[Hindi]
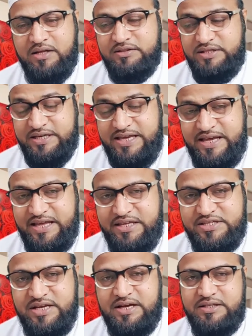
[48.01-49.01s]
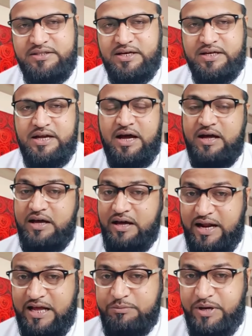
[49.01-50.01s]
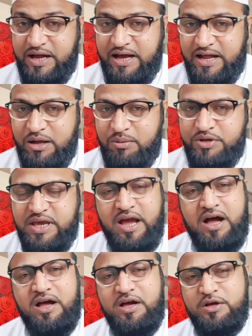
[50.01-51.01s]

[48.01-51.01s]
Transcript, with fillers: तकी के नीचे ख़त रखा रात भर आराम किया